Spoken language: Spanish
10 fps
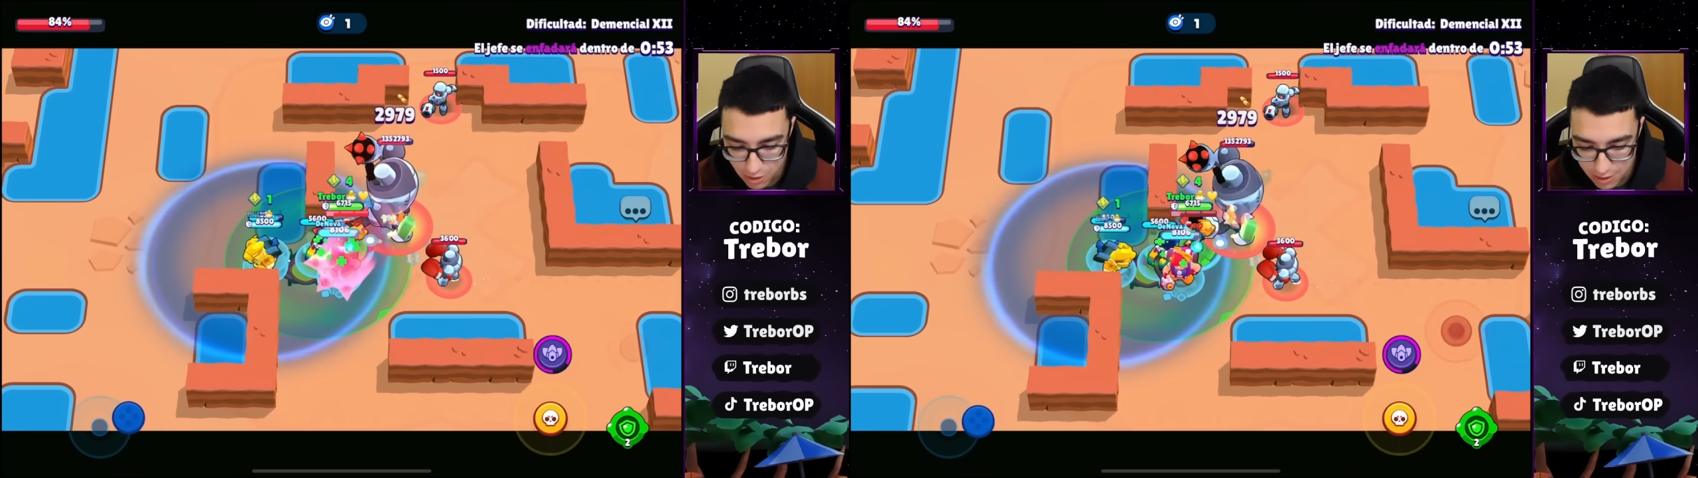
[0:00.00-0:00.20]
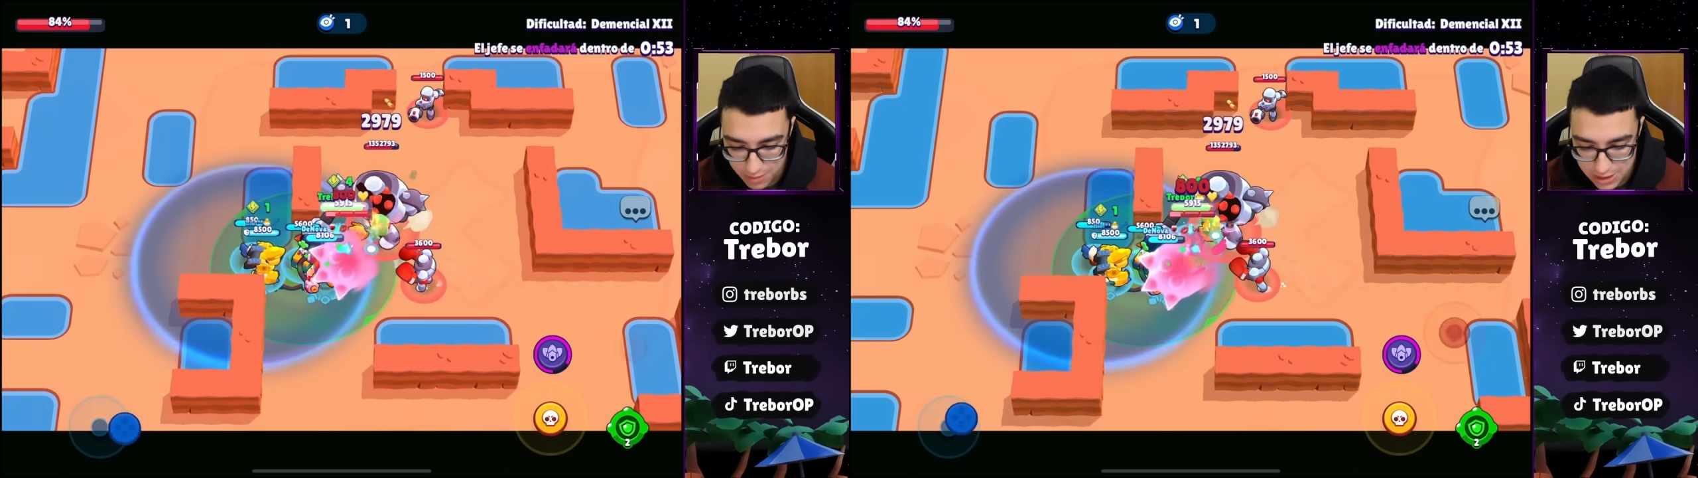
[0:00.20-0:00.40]

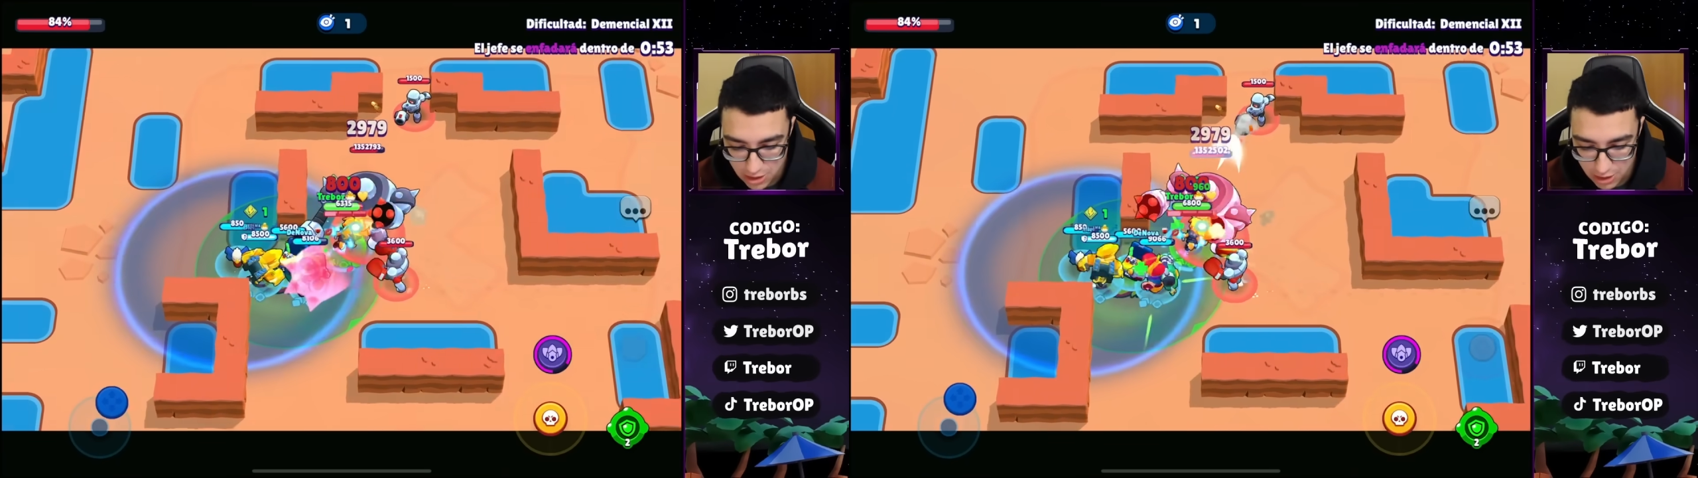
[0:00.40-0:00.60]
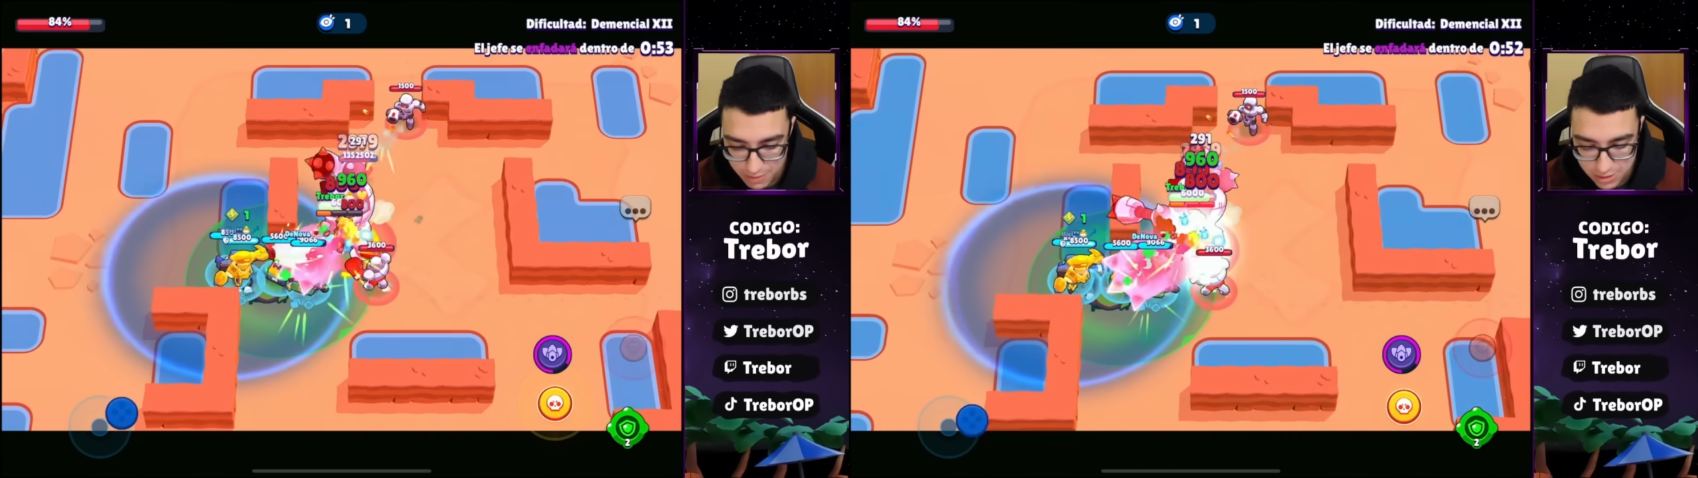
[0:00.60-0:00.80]
no hay
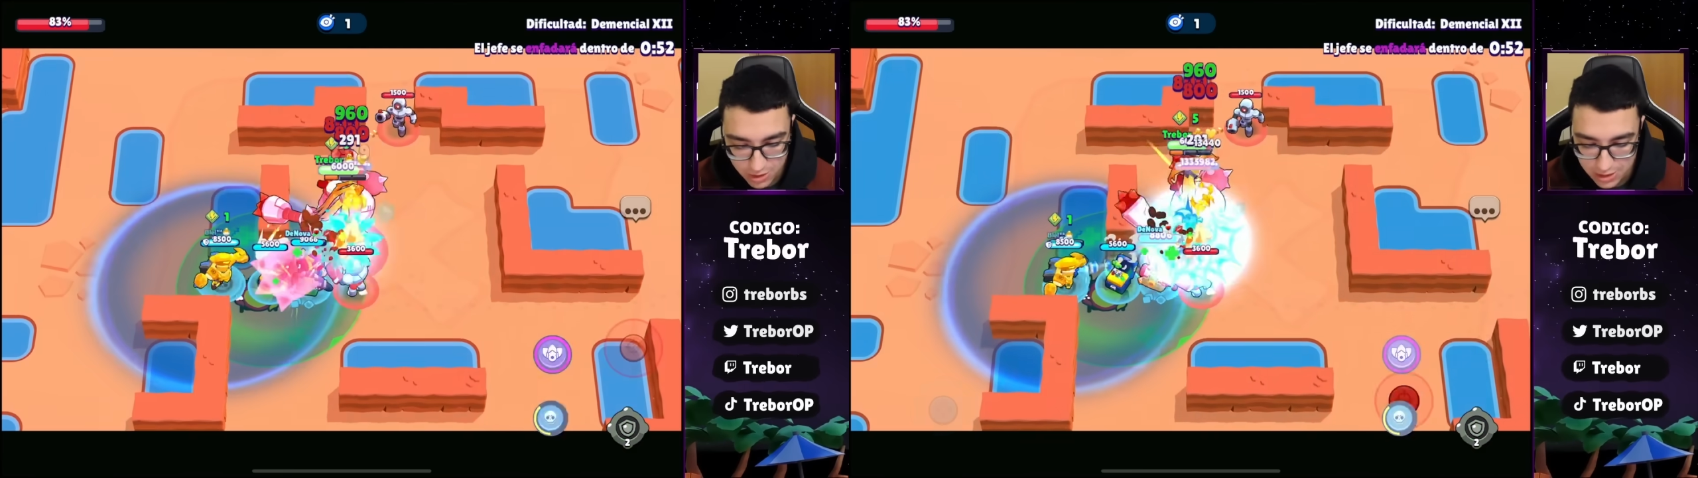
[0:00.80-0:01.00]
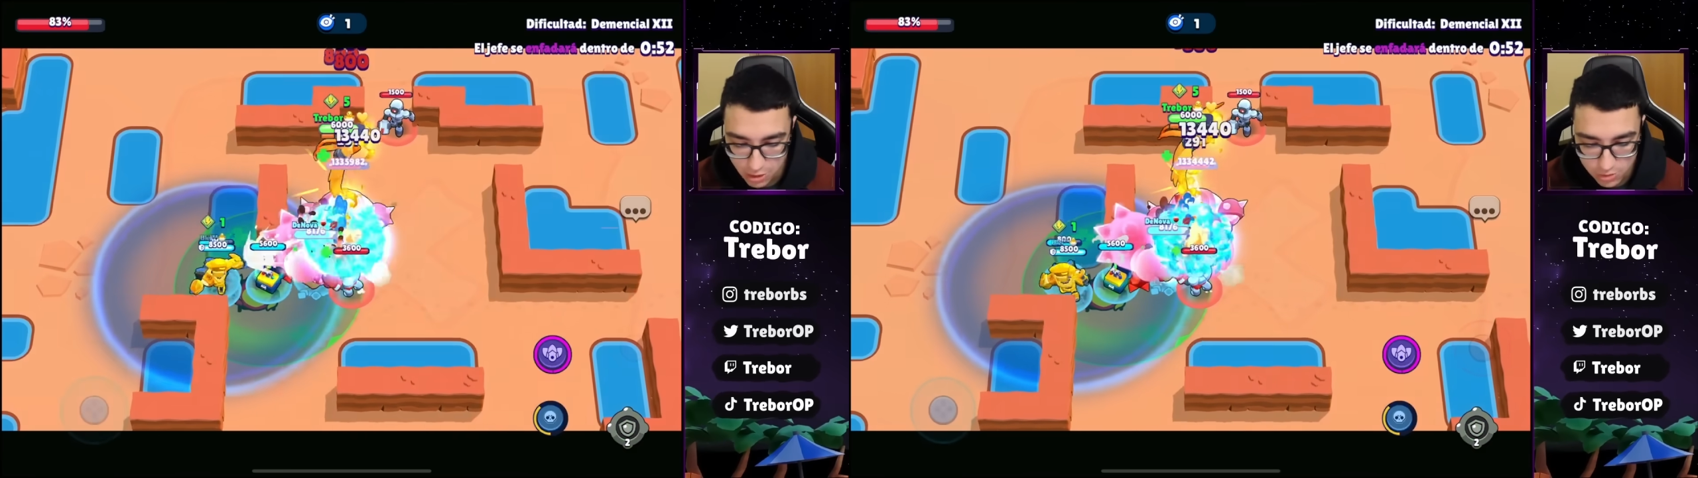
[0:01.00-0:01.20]
prisa, no hay prisa,
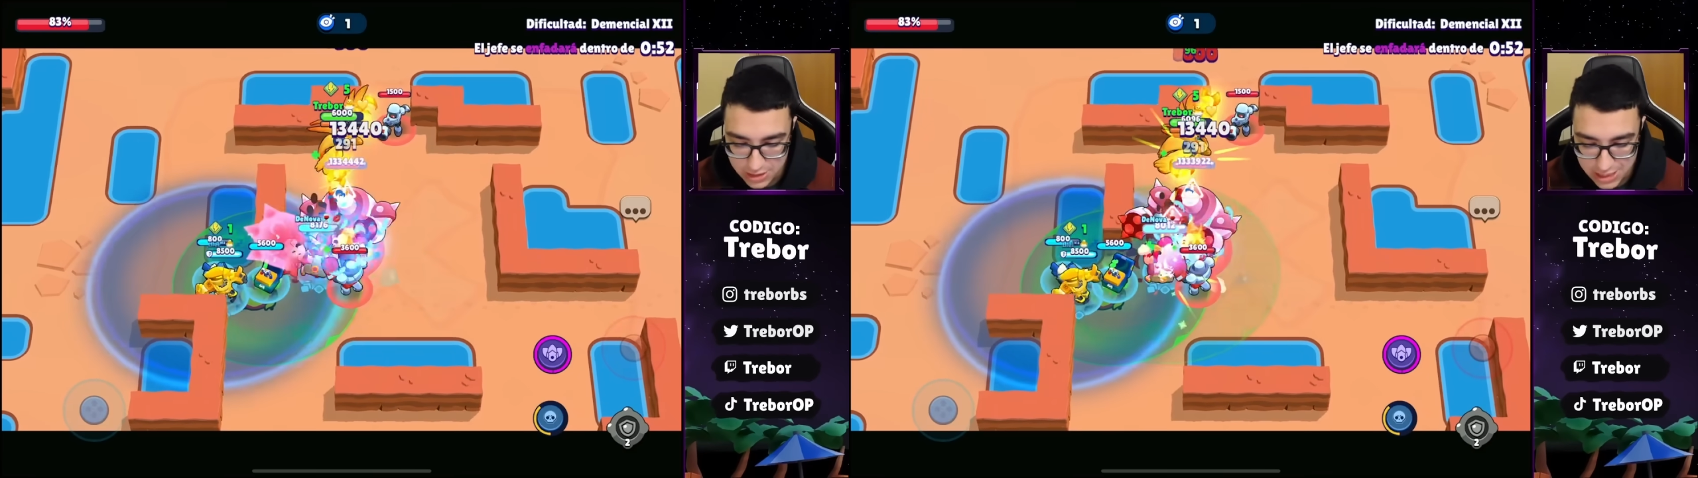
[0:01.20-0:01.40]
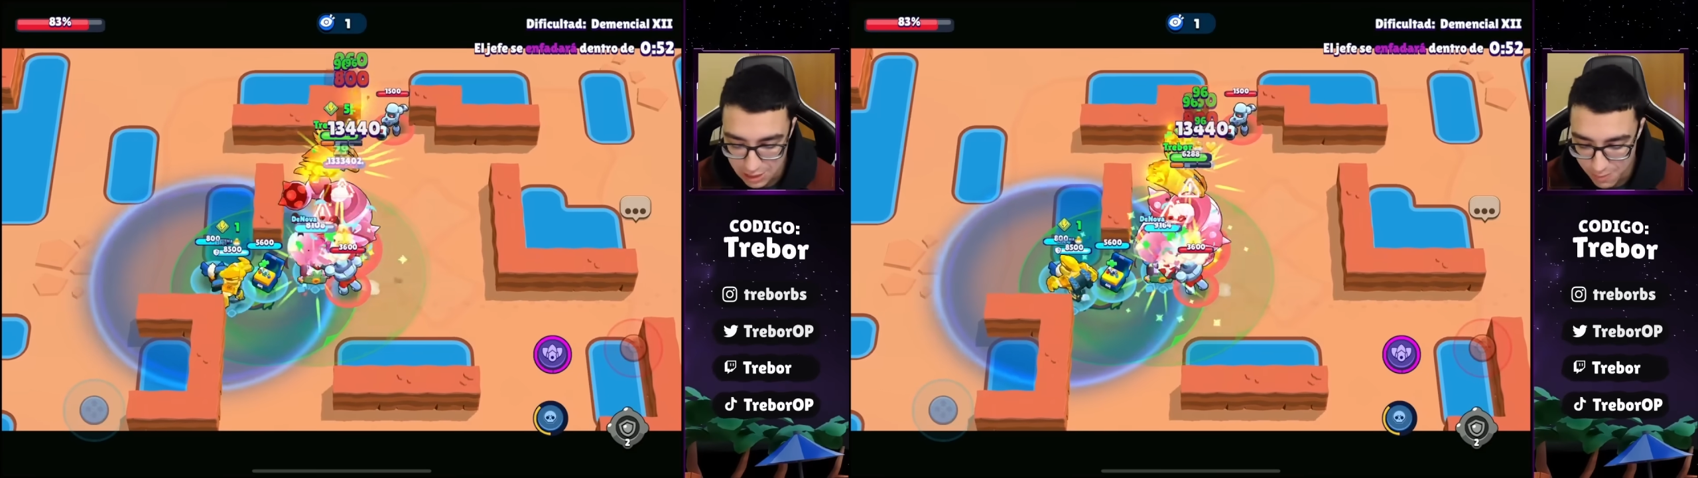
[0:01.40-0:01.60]
voy a tirar
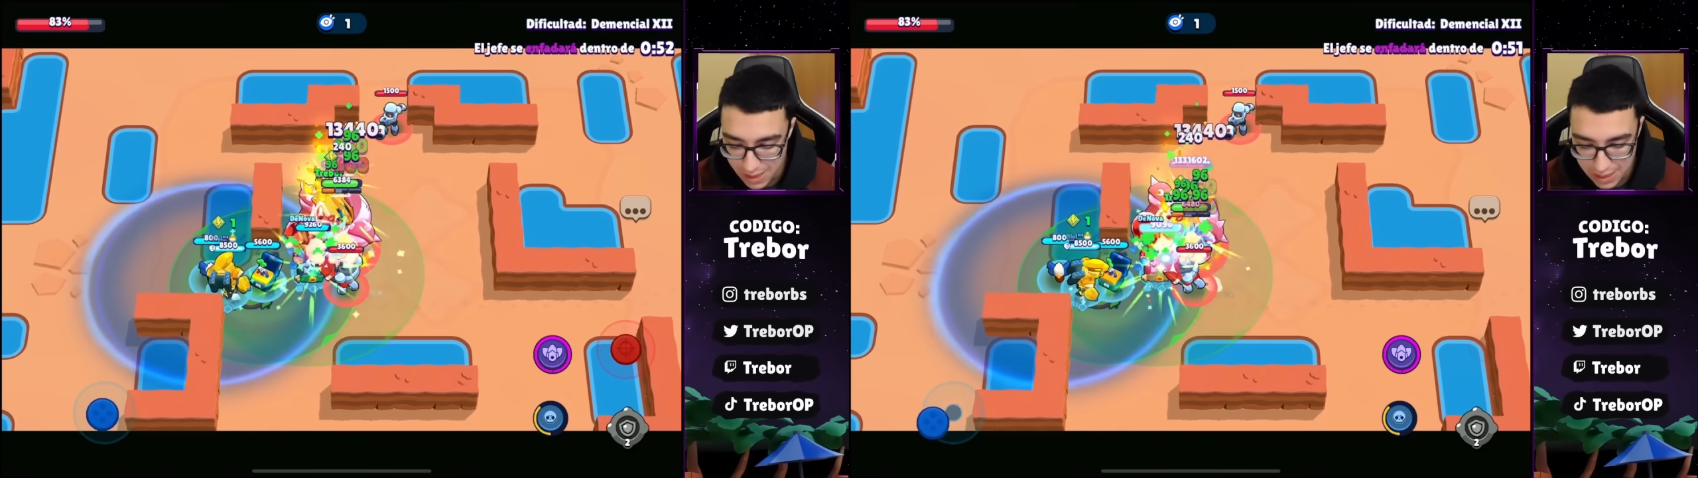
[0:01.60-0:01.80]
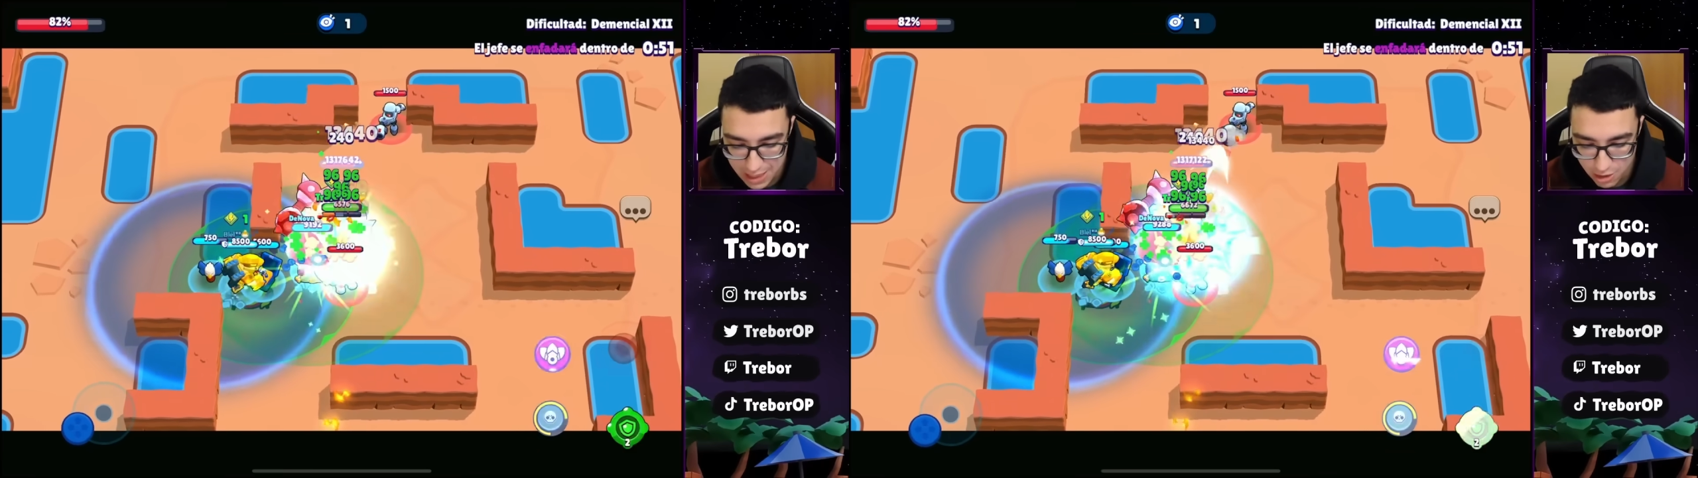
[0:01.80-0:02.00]
ulti sin
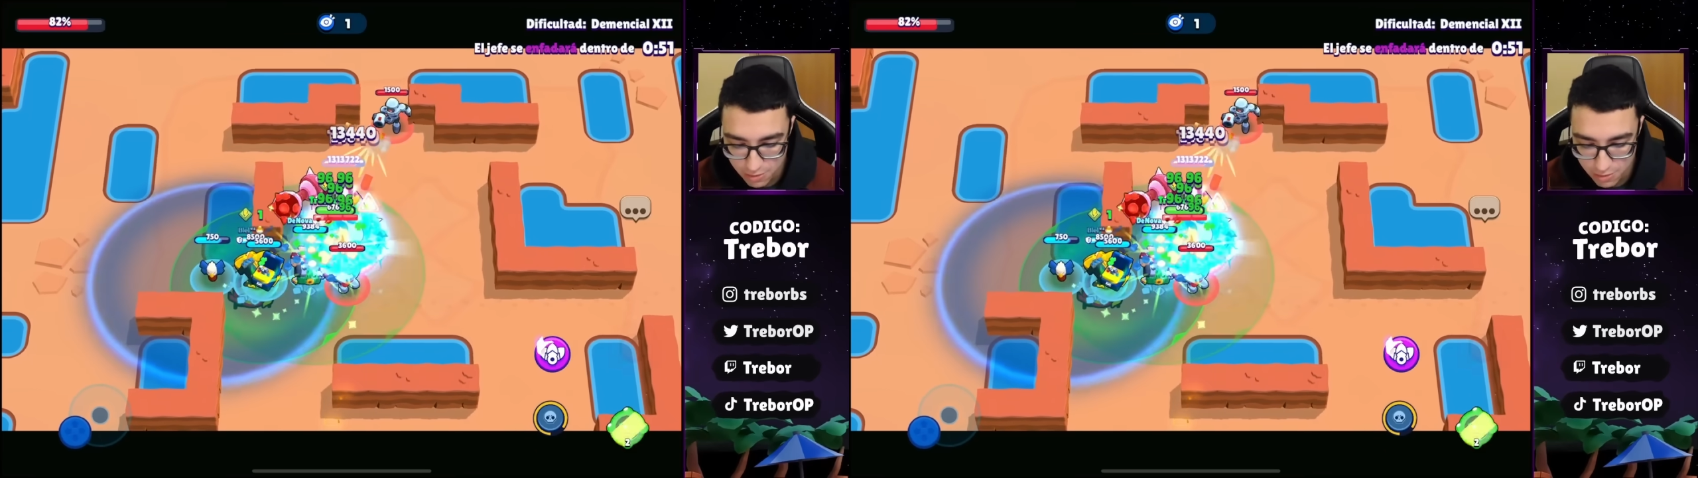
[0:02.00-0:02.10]
hipercarga,